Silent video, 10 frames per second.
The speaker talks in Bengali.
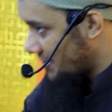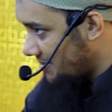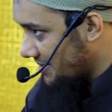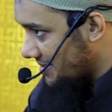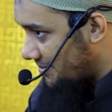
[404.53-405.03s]
বুঝতে
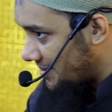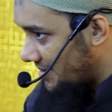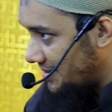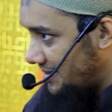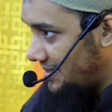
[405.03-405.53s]
পারতেছেন আপনারা
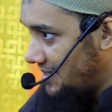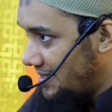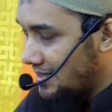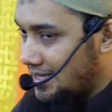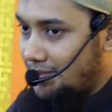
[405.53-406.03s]

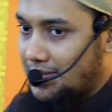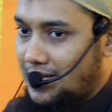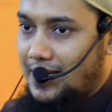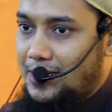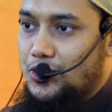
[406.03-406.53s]
তাই আমরা
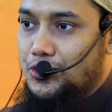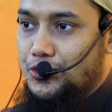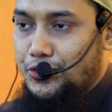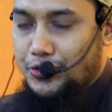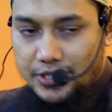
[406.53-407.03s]
এই
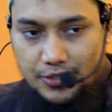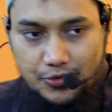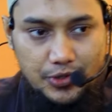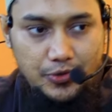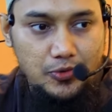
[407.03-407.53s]
সচেতনতা
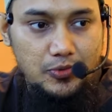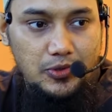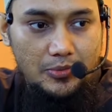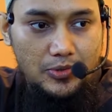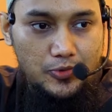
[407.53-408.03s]
তৈরি করব
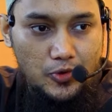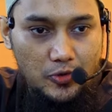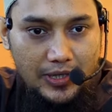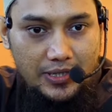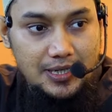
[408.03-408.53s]
এবং তরুণ
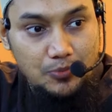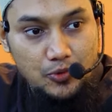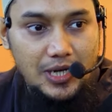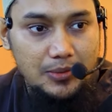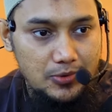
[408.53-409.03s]
ভাইদেরকে
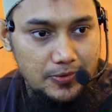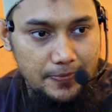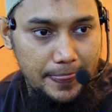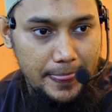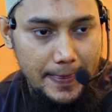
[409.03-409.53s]
বুঝাবো
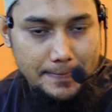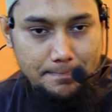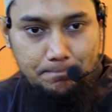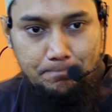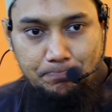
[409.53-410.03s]

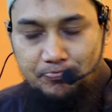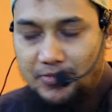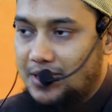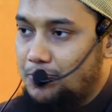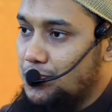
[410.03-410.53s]

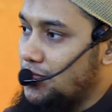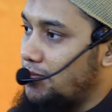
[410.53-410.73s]
তাদের পর্যন্ত